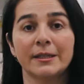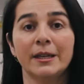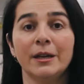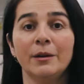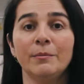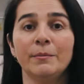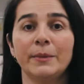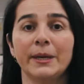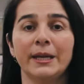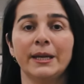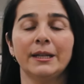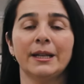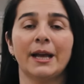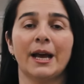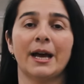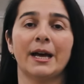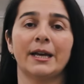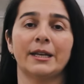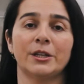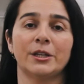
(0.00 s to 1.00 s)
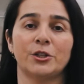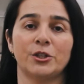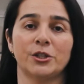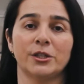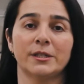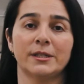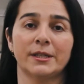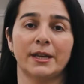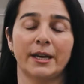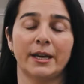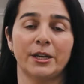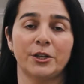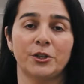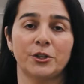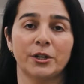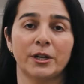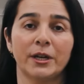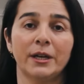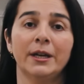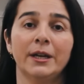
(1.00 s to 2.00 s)
também na área de
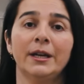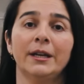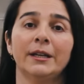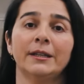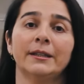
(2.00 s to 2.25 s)
estética,